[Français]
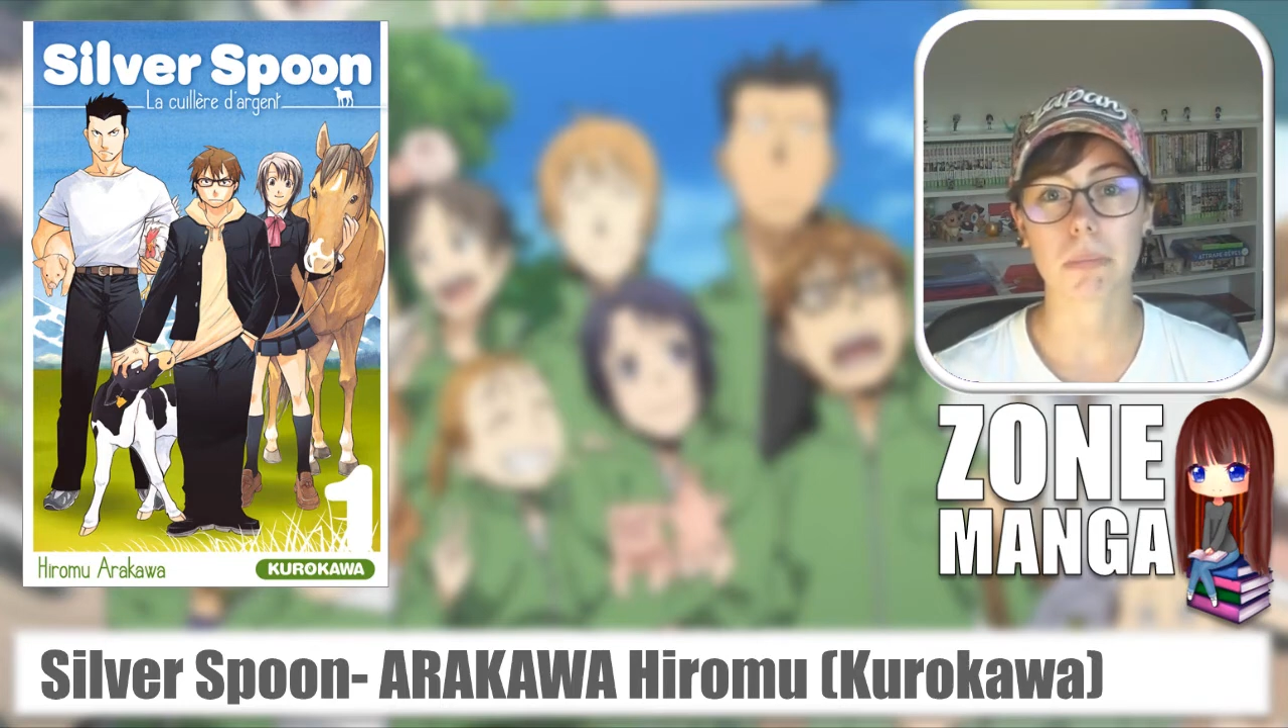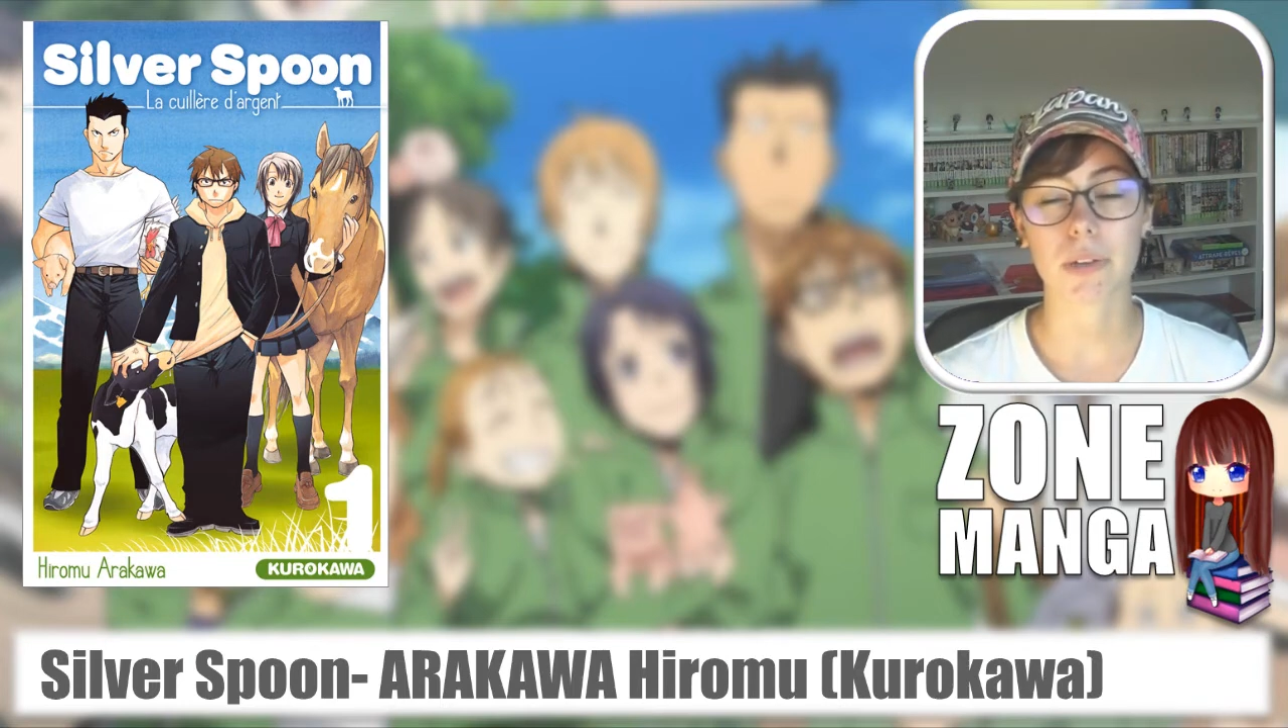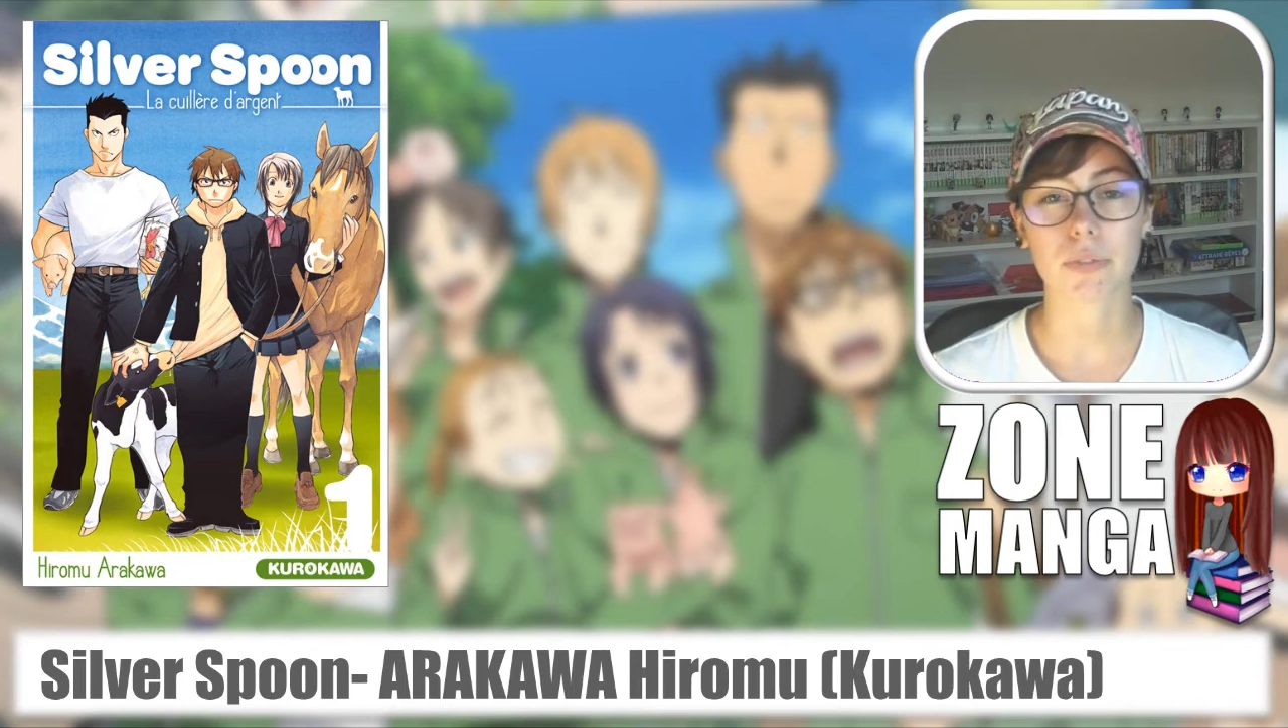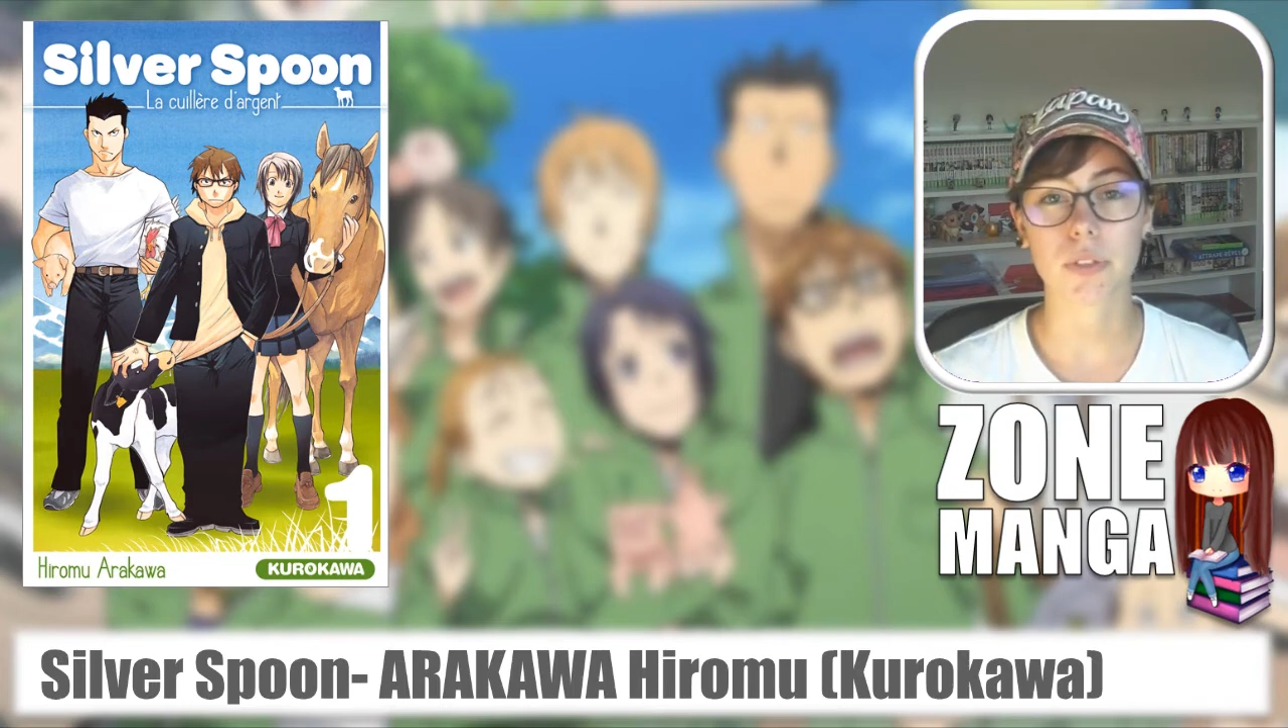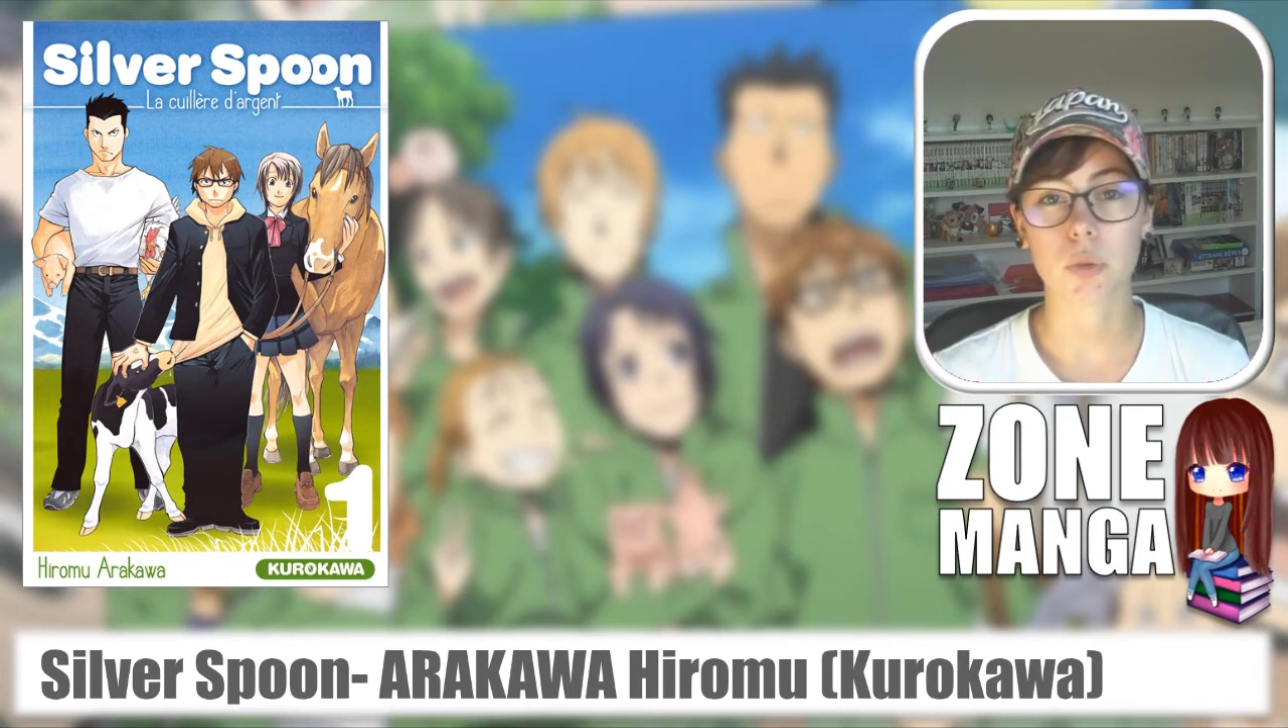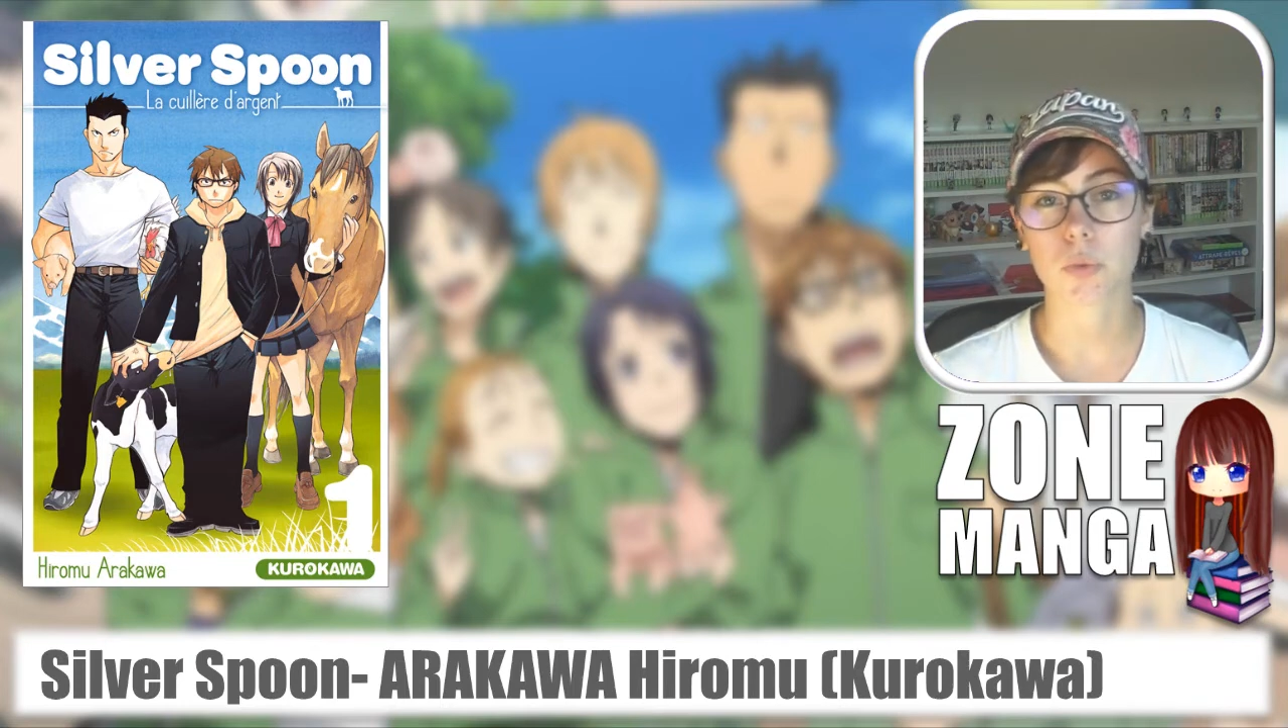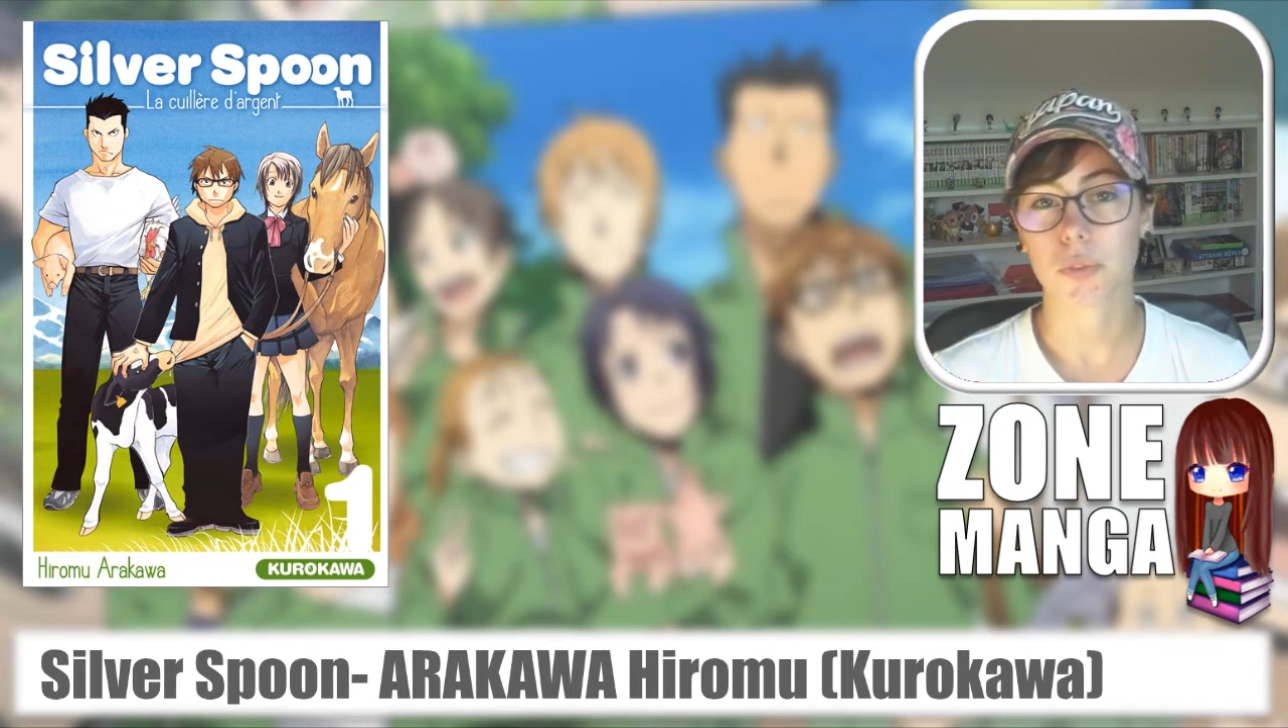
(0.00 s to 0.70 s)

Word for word: pas fils ou